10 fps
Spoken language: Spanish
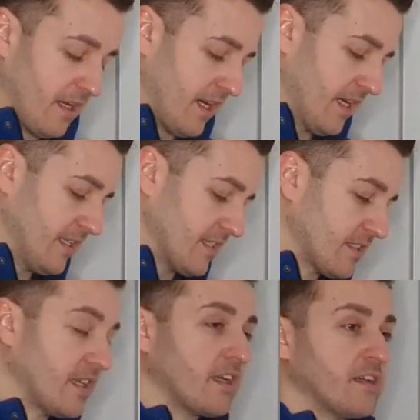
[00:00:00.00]
Ay,
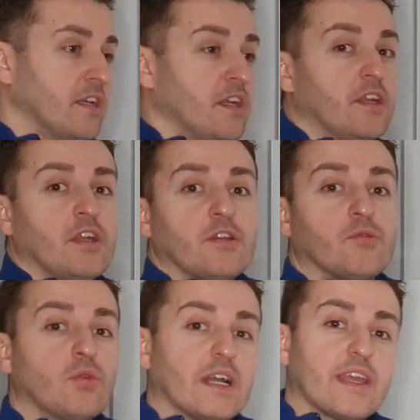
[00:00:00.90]
es que
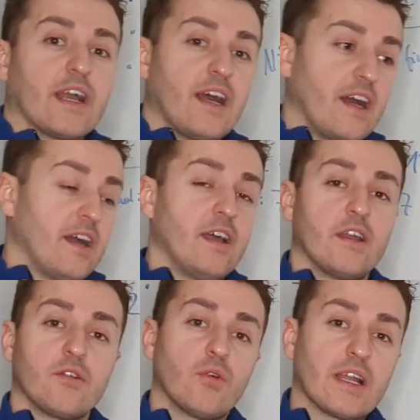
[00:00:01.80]
nunca llega,
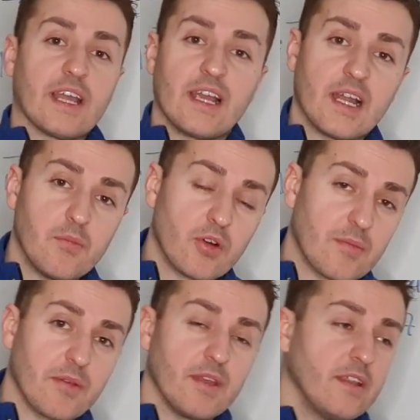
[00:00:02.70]
nunca llega el amor
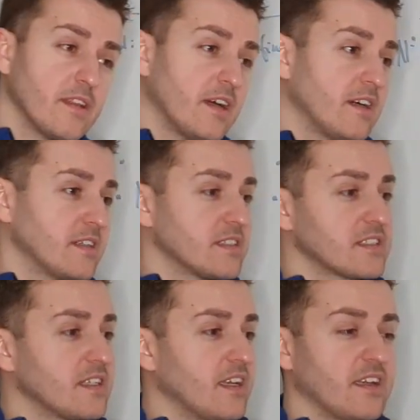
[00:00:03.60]
a mi vida,
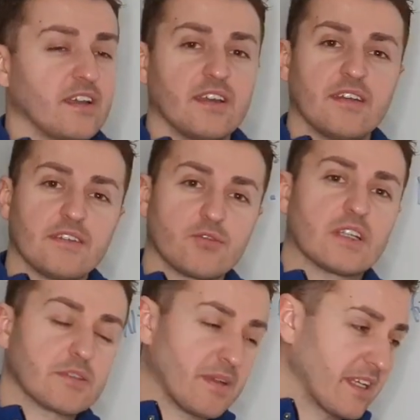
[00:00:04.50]
es que
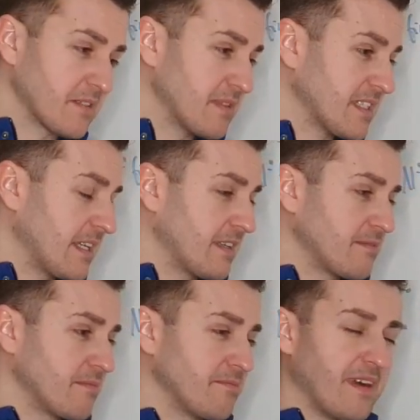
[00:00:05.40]
todas las parejas me
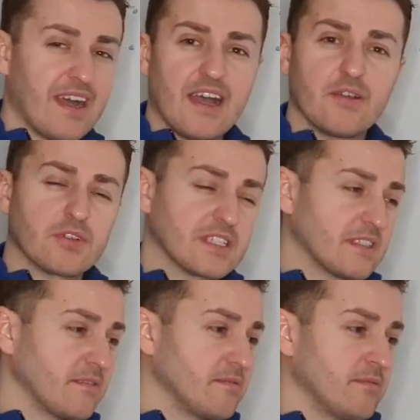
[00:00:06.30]
salen mal, o es
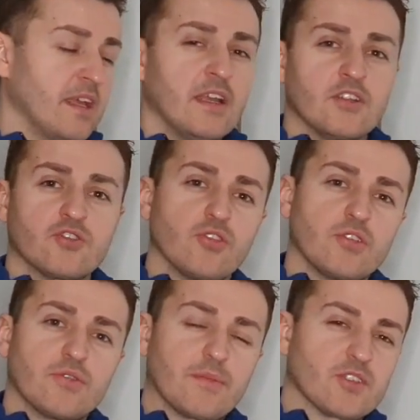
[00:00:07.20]
que
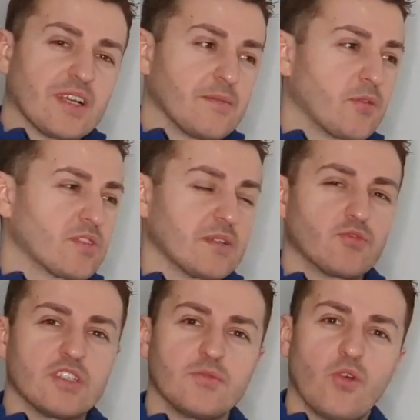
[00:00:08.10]
soy una persona que me cuesta
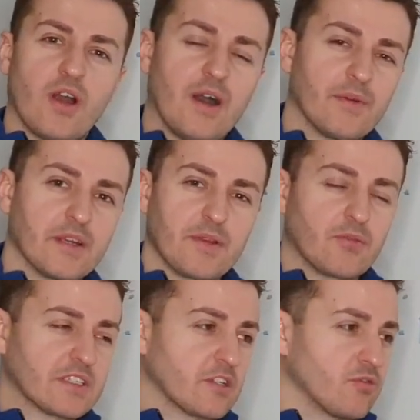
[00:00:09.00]
muchísimo abrirme a
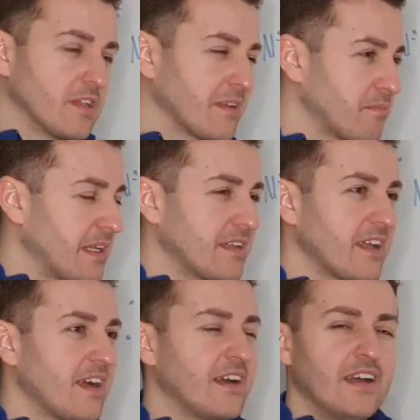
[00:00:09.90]
una sexualidad
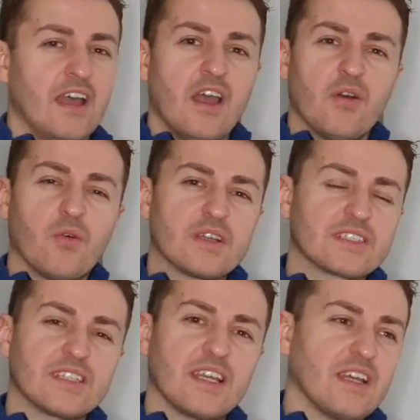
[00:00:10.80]
plena, o
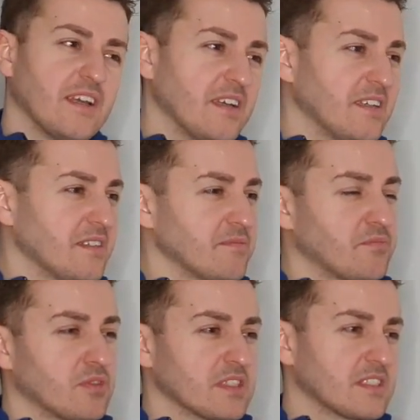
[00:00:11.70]
es
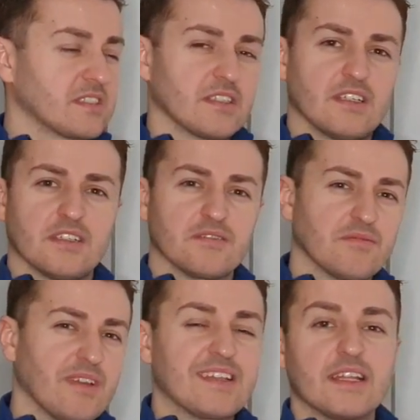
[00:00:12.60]
que pues
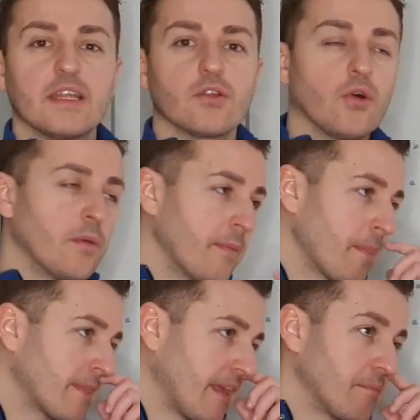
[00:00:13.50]
eh, he tenido
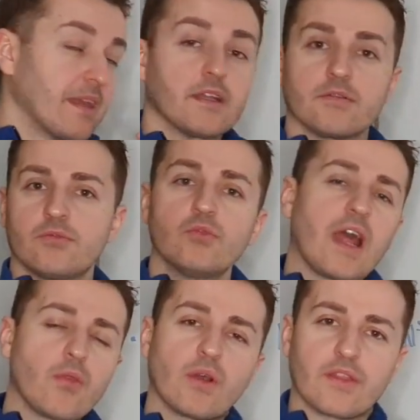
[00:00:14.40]
también
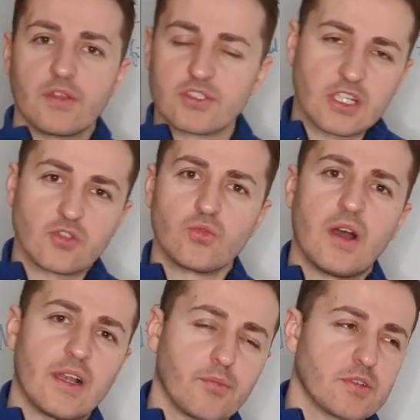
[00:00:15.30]
una educación
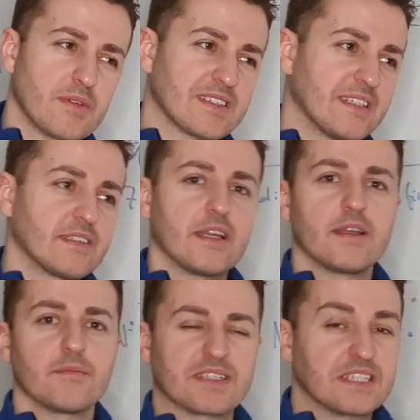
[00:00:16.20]
sexual pues
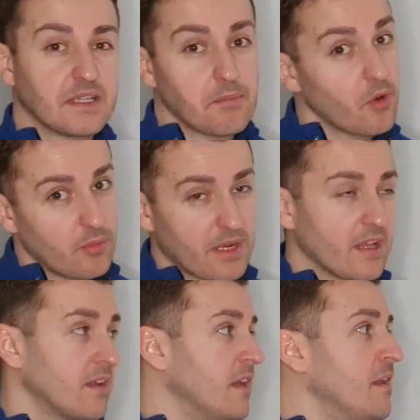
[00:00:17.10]
bastante, bastante
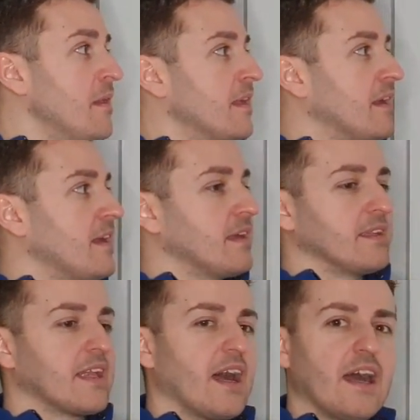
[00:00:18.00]
pobre eh,
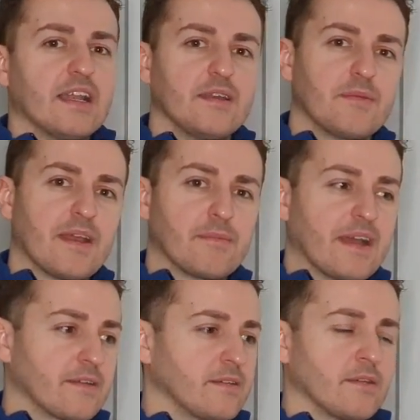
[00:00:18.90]
y tal, y me,
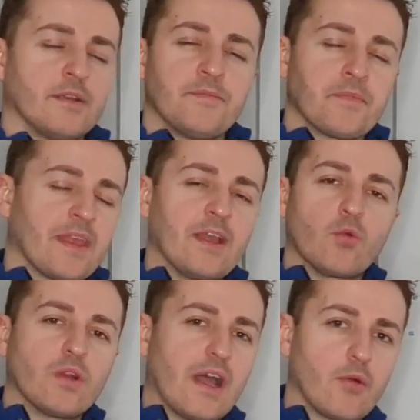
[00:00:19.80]
han
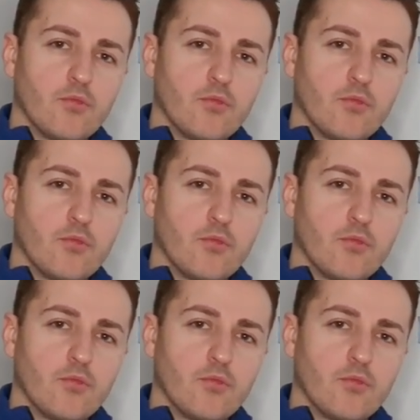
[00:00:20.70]
inculcado